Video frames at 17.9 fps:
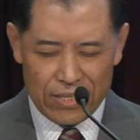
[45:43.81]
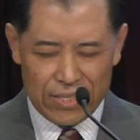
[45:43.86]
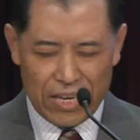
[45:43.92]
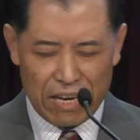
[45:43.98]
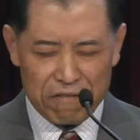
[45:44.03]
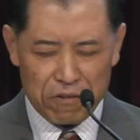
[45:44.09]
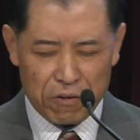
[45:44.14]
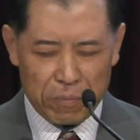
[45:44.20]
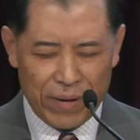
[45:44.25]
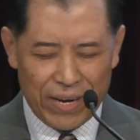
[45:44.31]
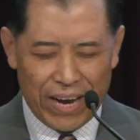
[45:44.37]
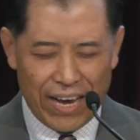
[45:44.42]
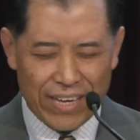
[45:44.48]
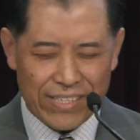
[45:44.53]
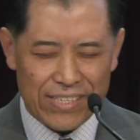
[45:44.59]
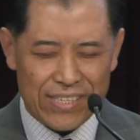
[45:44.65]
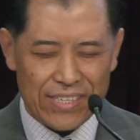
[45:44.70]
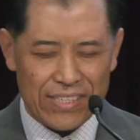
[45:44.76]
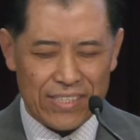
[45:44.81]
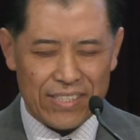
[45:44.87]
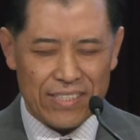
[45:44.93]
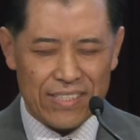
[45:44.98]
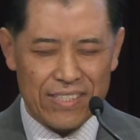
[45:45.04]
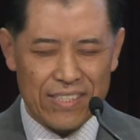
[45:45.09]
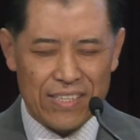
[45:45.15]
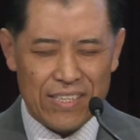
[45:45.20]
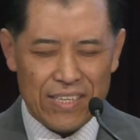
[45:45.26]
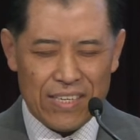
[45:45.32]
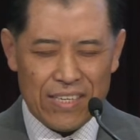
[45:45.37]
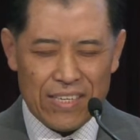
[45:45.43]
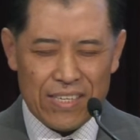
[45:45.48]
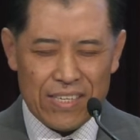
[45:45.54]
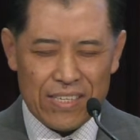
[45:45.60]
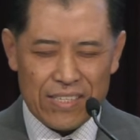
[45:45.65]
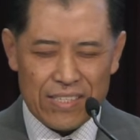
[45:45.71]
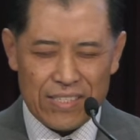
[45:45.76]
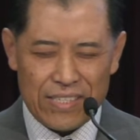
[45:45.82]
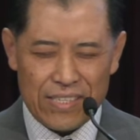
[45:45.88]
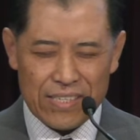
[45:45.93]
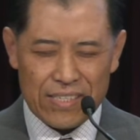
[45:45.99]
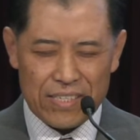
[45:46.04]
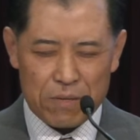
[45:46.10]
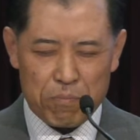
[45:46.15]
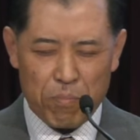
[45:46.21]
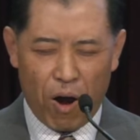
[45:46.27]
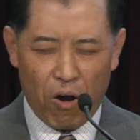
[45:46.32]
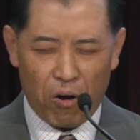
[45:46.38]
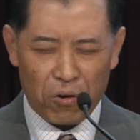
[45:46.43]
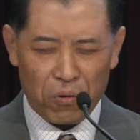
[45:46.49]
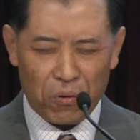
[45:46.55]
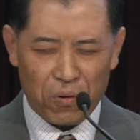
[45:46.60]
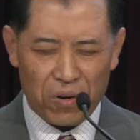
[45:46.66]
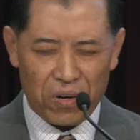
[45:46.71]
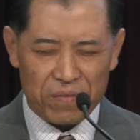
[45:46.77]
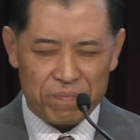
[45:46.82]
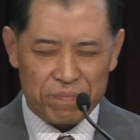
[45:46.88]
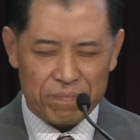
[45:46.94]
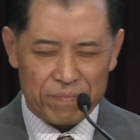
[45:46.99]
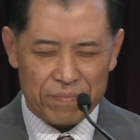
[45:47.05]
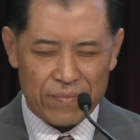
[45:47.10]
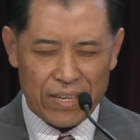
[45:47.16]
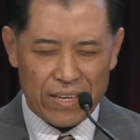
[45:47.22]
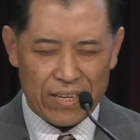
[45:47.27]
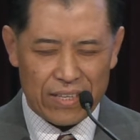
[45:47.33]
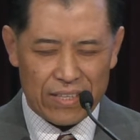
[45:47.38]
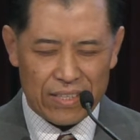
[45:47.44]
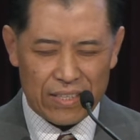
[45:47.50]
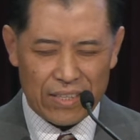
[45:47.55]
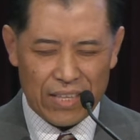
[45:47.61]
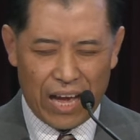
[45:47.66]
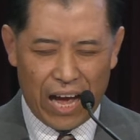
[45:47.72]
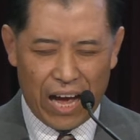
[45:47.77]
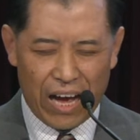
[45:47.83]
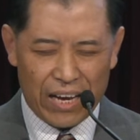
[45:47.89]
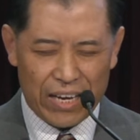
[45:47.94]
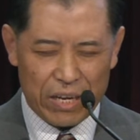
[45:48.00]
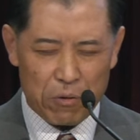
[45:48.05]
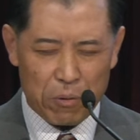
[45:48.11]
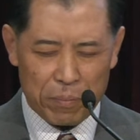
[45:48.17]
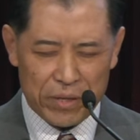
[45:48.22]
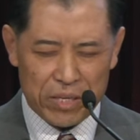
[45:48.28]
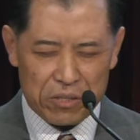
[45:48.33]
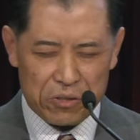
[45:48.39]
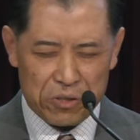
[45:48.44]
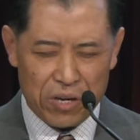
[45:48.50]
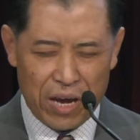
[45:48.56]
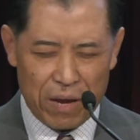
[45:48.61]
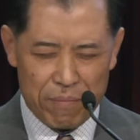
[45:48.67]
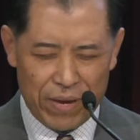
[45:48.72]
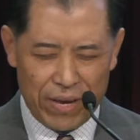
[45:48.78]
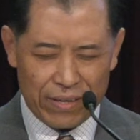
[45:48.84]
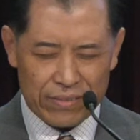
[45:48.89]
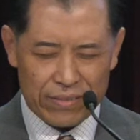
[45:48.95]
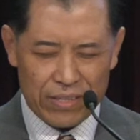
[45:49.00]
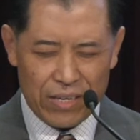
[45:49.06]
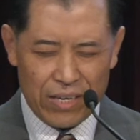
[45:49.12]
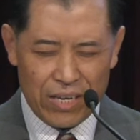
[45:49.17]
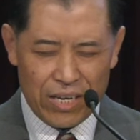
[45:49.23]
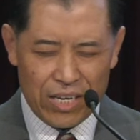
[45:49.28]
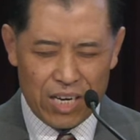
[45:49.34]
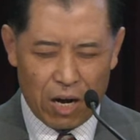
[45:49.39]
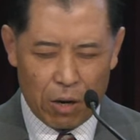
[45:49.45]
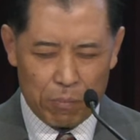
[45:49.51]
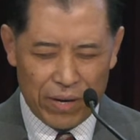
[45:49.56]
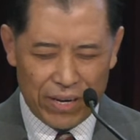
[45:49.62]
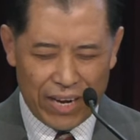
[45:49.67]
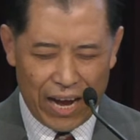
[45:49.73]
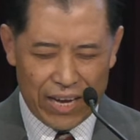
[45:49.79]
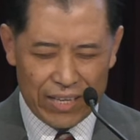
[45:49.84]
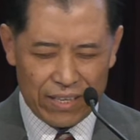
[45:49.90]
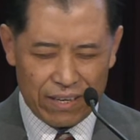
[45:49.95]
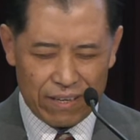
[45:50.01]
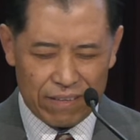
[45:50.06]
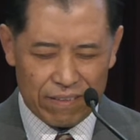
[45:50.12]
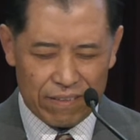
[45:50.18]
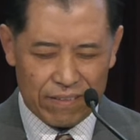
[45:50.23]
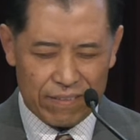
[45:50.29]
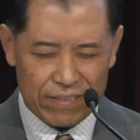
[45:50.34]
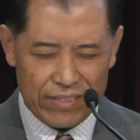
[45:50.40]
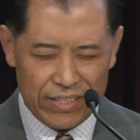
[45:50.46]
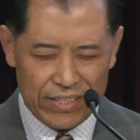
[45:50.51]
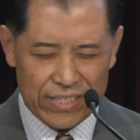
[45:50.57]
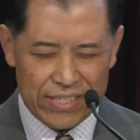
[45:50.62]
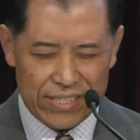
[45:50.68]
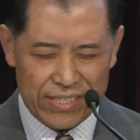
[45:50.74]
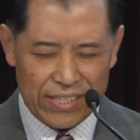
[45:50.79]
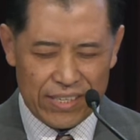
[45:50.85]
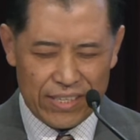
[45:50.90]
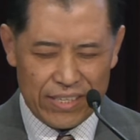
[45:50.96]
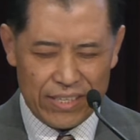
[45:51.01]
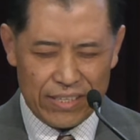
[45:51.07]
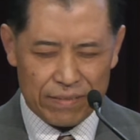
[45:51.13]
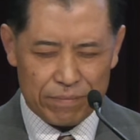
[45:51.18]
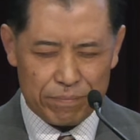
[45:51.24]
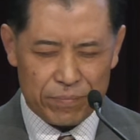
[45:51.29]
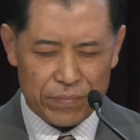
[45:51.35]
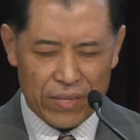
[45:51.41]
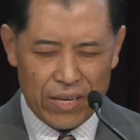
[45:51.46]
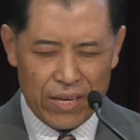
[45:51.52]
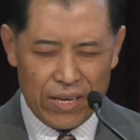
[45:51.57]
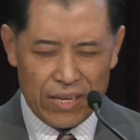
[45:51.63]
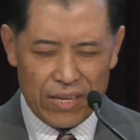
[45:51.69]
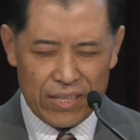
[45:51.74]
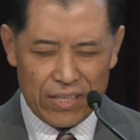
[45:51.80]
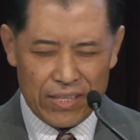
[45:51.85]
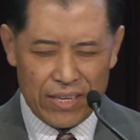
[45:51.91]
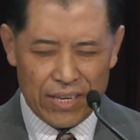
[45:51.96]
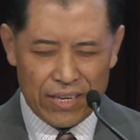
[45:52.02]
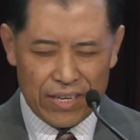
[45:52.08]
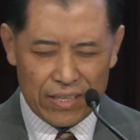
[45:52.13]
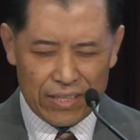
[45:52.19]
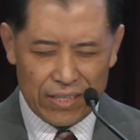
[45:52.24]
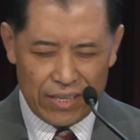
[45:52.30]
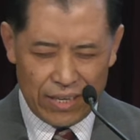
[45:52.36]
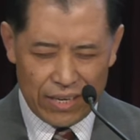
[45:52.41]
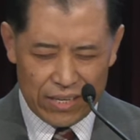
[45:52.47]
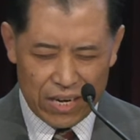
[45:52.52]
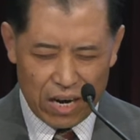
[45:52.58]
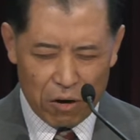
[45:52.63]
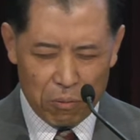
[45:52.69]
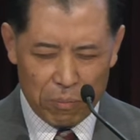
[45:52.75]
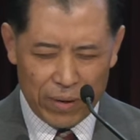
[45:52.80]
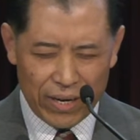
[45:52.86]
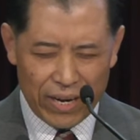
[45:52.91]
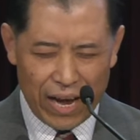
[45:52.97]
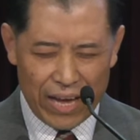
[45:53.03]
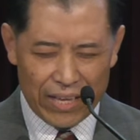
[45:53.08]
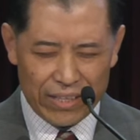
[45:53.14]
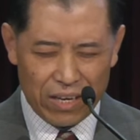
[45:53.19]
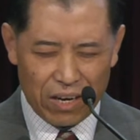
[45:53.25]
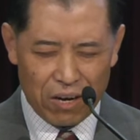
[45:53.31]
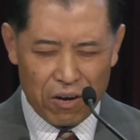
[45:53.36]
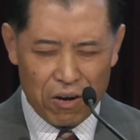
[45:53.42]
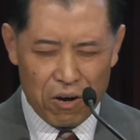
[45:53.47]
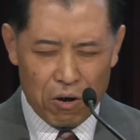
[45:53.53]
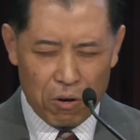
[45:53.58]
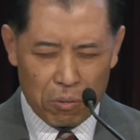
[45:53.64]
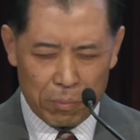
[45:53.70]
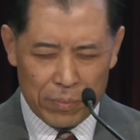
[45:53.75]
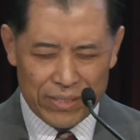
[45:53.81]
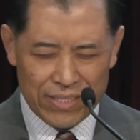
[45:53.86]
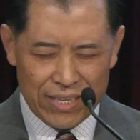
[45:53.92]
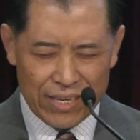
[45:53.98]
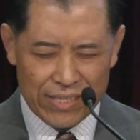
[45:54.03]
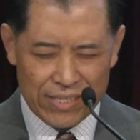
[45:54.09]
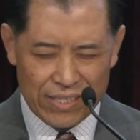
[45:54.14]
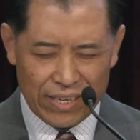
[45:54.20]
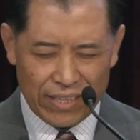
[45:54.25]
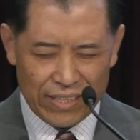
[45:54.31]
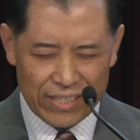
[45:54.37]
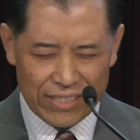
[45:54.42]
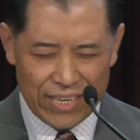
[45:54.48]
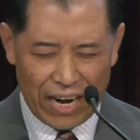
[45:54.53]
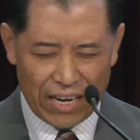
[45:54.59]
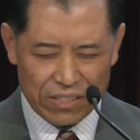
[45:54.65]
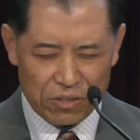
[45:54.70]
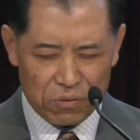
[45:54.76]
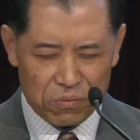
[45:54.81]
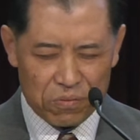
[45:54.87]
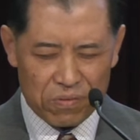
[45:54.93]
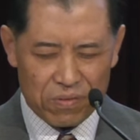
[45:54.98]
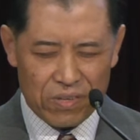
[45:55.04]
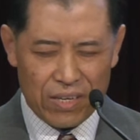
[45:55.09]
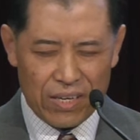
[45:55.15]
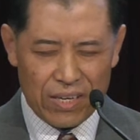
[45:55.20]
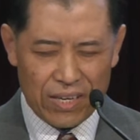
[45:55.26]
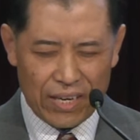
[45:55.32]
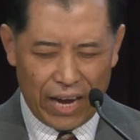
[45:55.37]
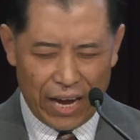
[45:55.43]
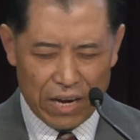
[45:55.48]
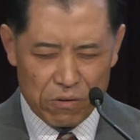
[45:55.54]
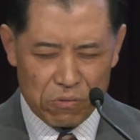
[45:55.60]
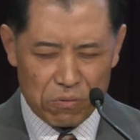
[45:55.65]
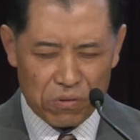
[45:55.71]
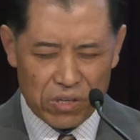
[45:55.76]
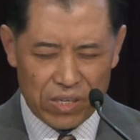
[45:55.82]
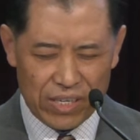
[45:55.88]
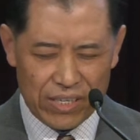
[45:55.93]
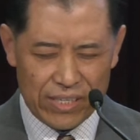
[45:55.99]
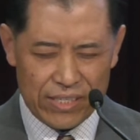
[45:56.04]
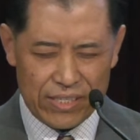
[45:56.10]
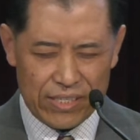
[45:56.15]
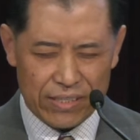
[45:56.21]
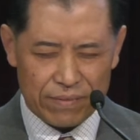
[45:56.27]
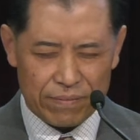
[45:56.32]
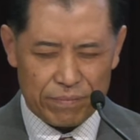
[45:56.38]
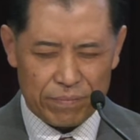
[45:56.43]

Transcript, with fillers: 天父，我们感谢你，借着保罗。他给我们的劝勉，让我们看到你的心意，也也让我们看到我们在神的家中该如何行。